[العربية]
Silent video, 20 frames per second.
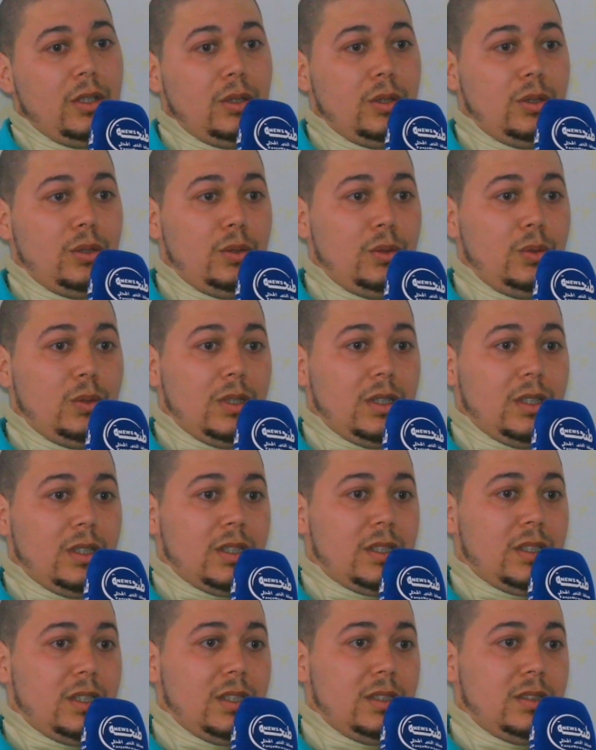
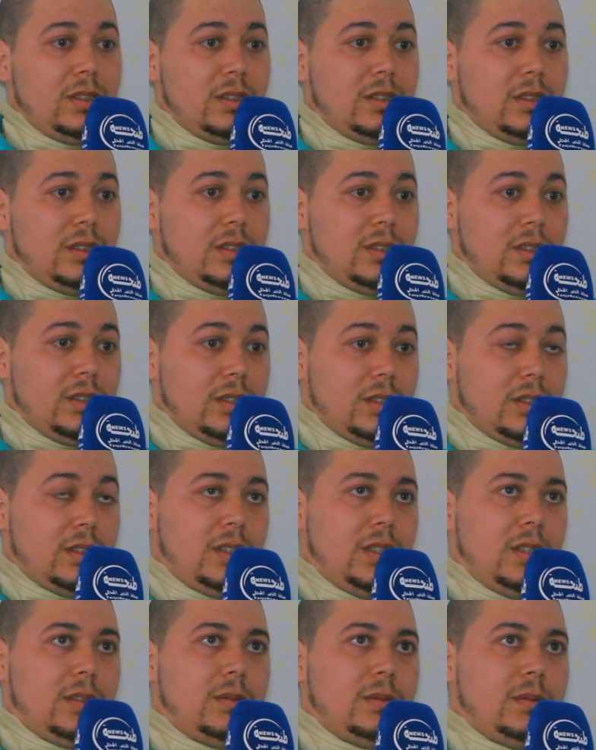هو كان
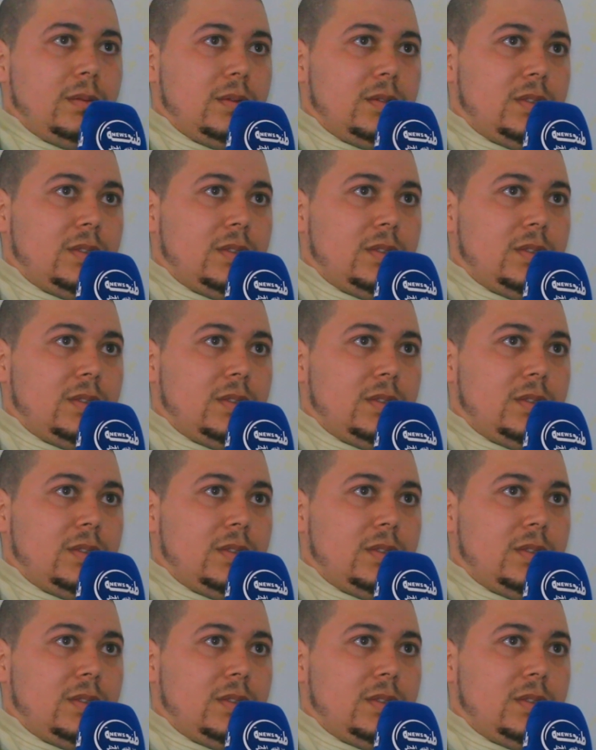كان